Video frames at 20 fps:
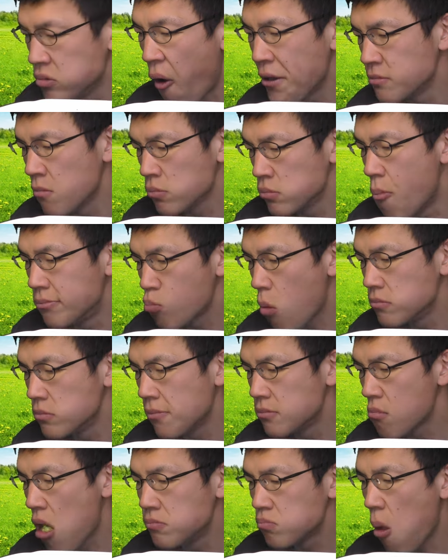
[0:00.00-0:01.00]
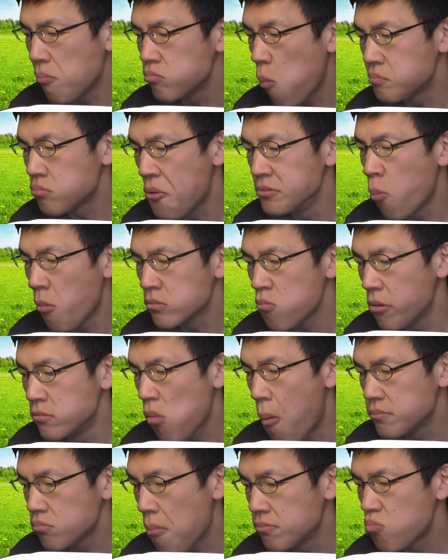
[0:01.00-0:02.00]
れぞれがどのように美味しいのか
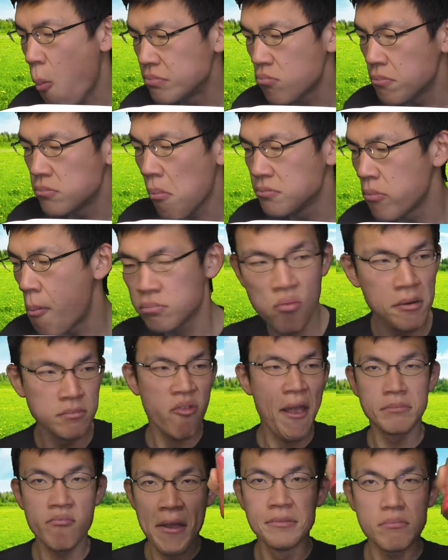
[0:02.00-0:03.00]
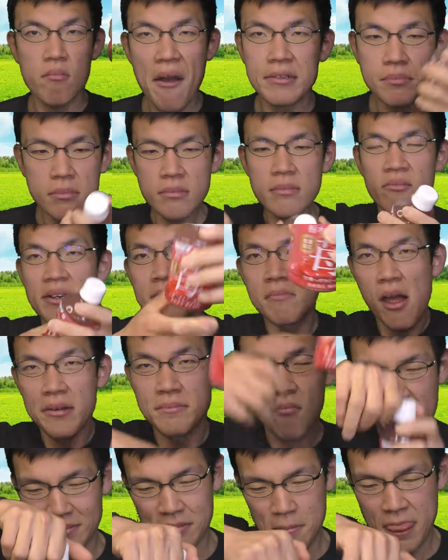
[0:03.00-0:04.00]
そして一緒に来てくれたいち
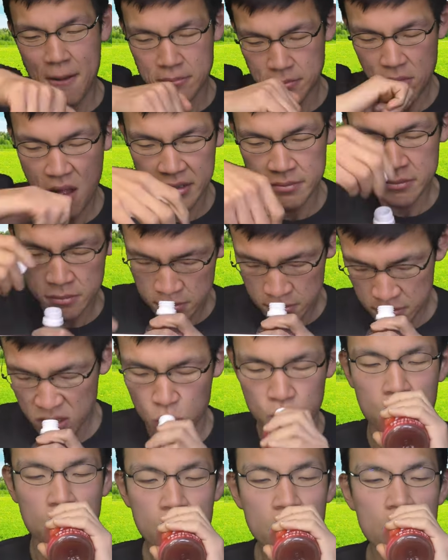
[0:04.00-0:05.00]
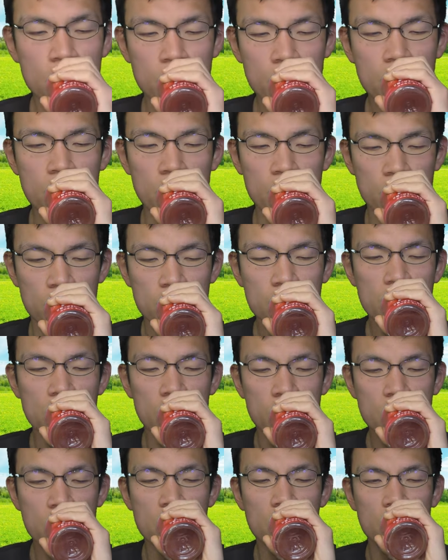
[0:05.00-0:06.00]
ごのお水はどのような味な
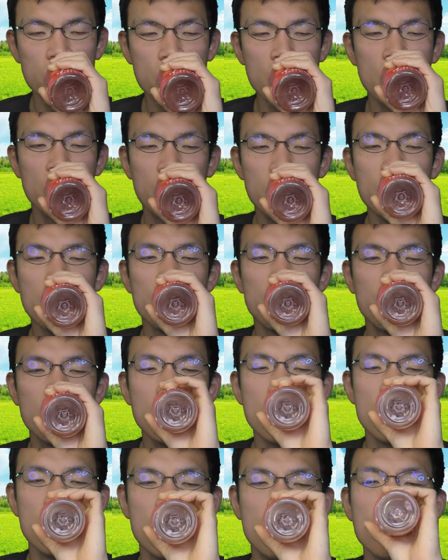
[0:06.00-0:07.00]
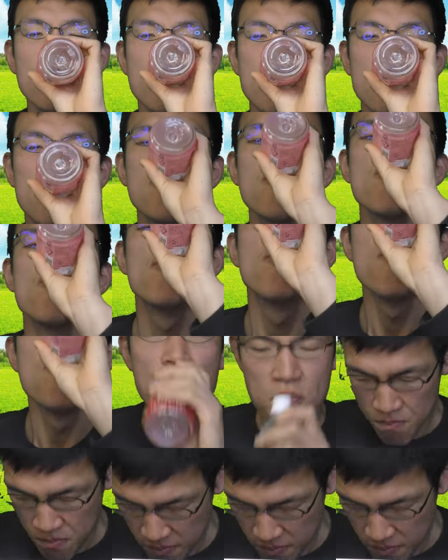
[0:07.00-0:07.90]
のかについてはこの後すぐにレ